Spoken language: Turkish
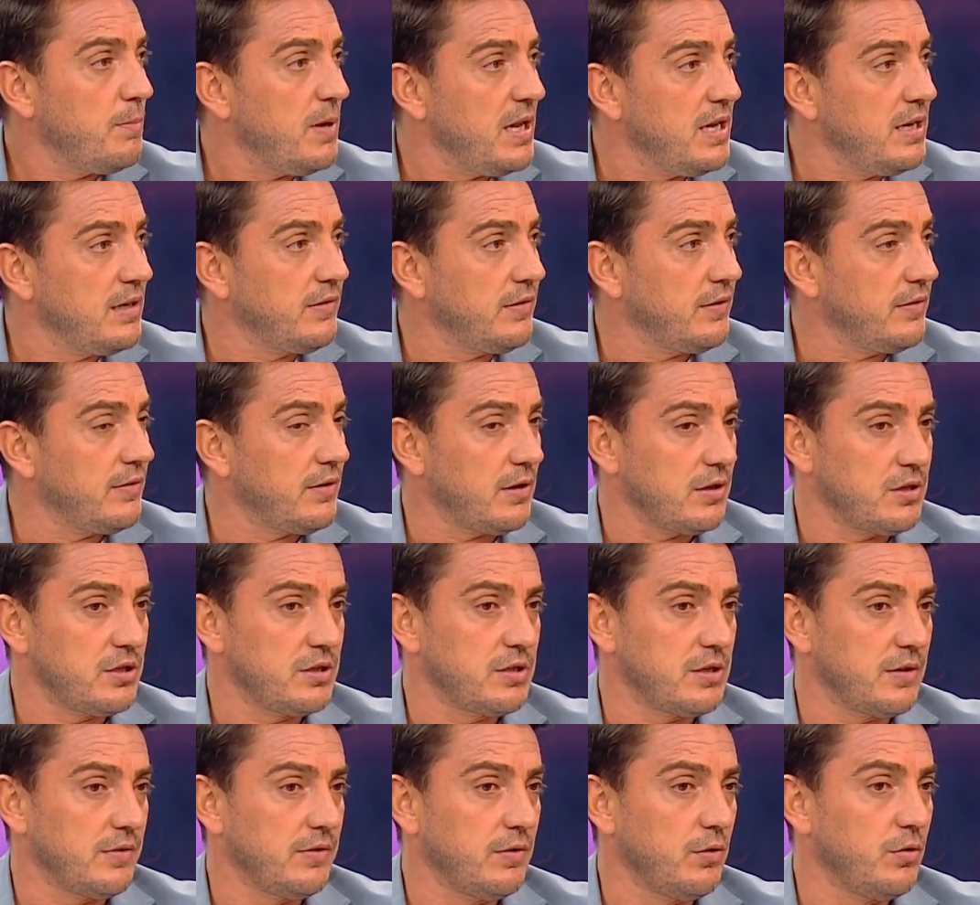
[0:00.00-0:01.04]
belirsiz
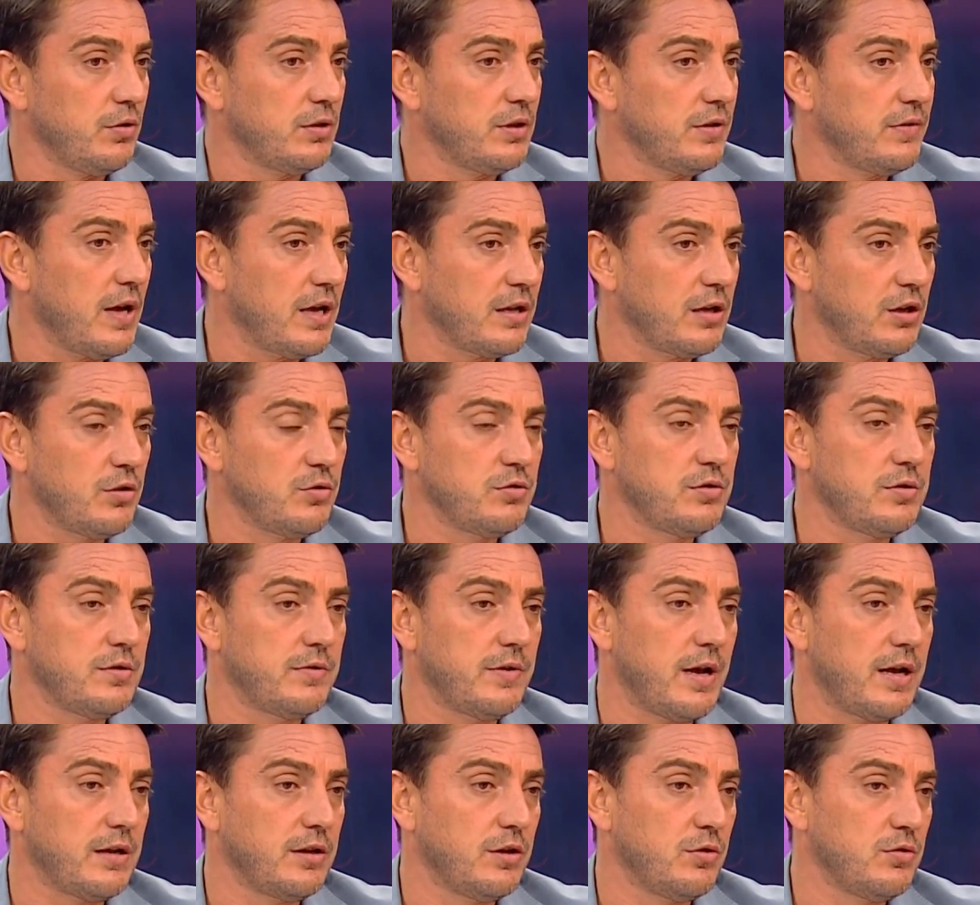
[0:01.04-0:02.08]
açıkçası. Orada Sergen
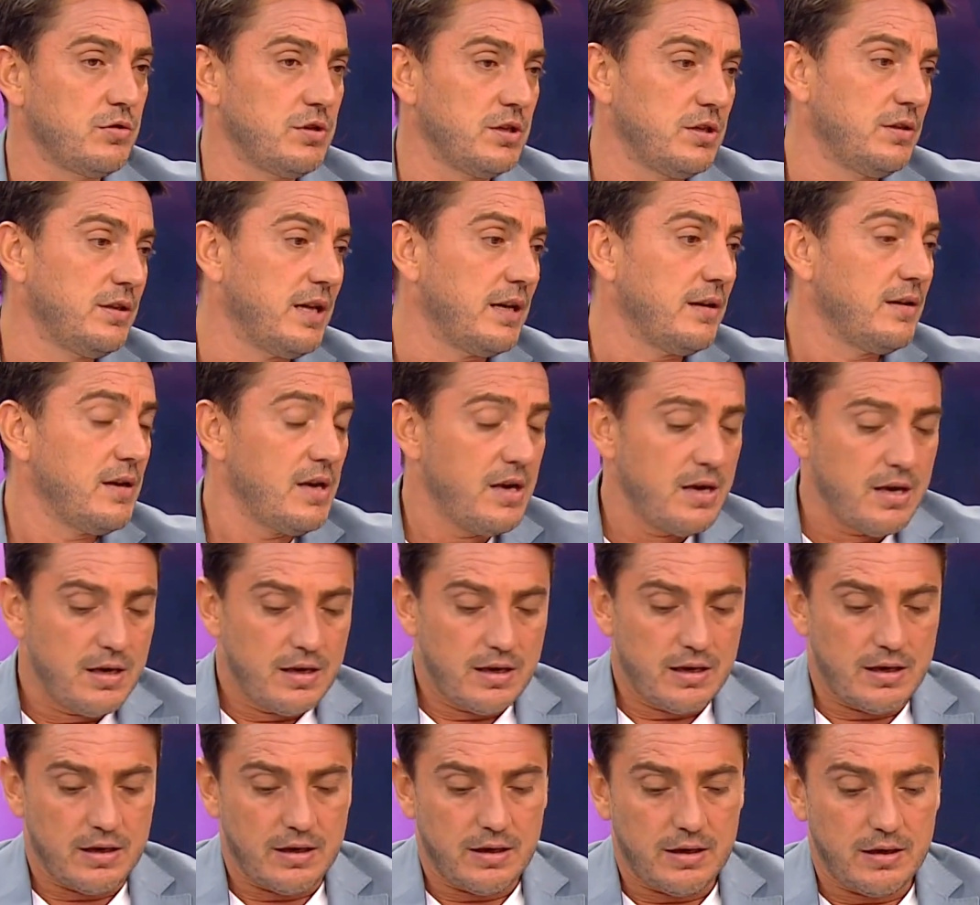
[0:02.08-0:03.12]
Hoca, Sergen Hoca'nın
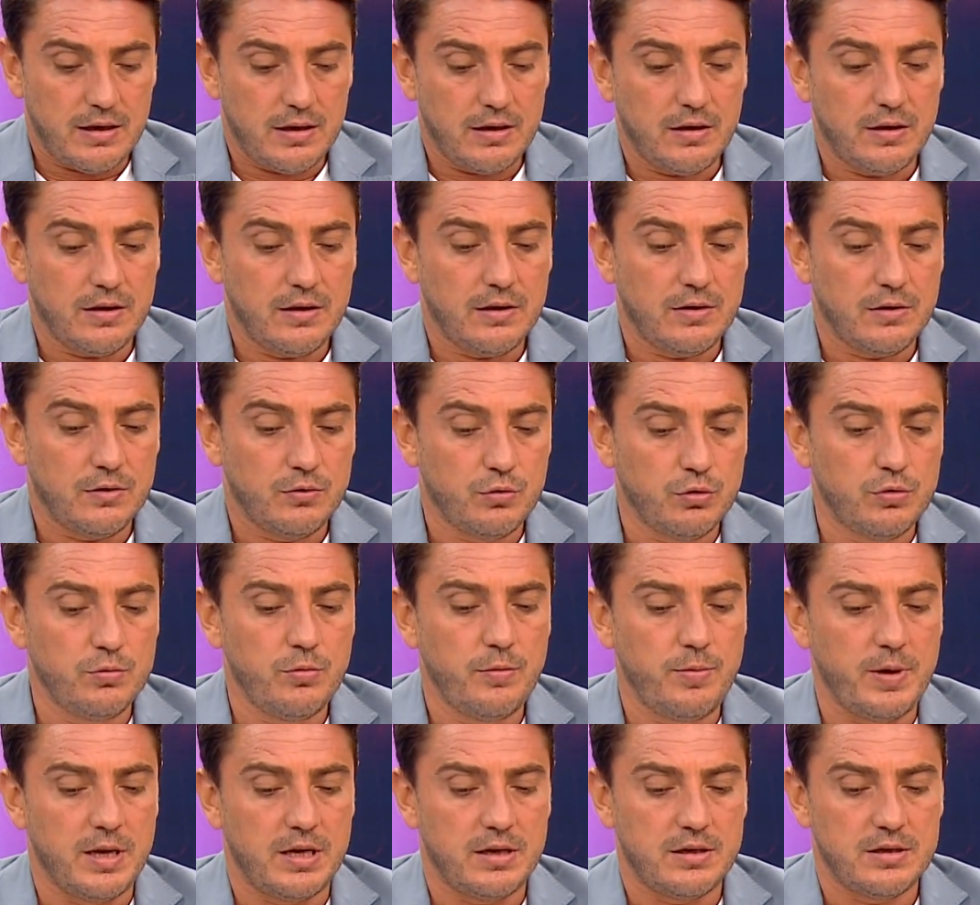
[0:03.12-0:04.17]
e,
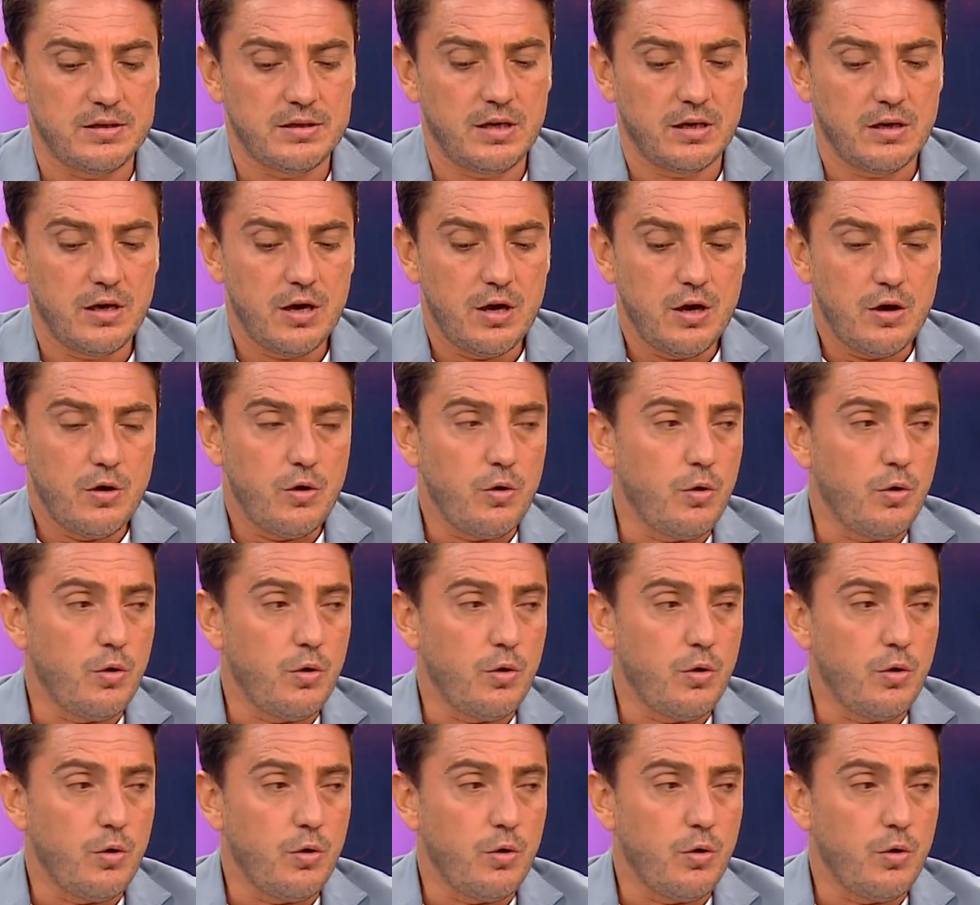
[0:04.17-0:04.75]
durumu belirleyecek.